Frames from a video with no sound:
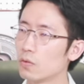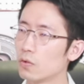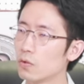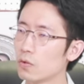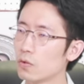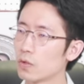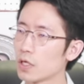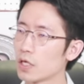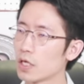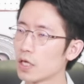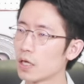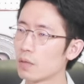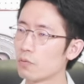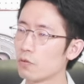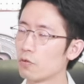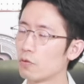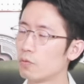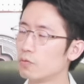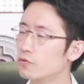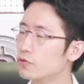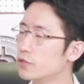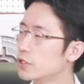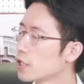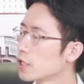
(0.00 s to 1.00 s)
뭐 이게
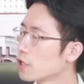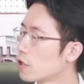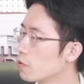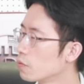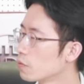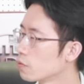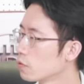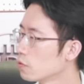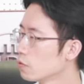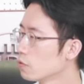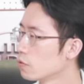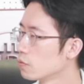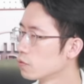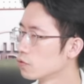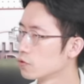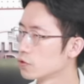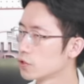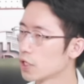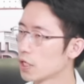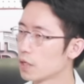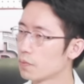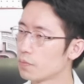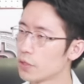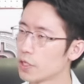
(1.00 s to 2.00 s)
뭐 문제가 없고 뭐
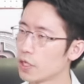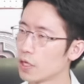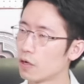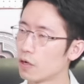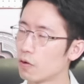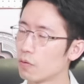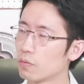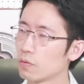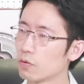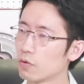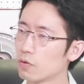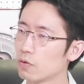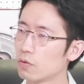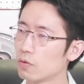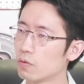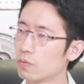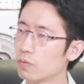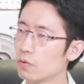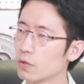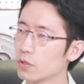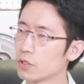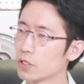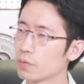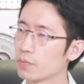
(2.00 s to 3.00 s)
투자 피해가 없고
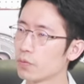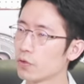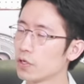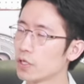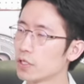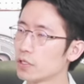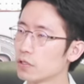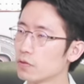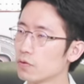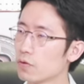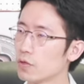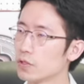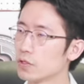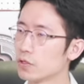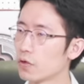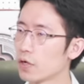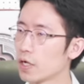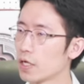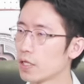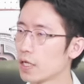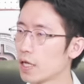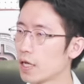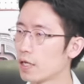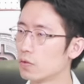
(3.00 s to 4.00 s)
뭐 특별히
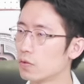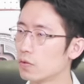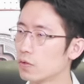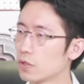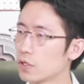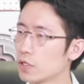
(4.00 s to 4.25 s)
증권성에 대한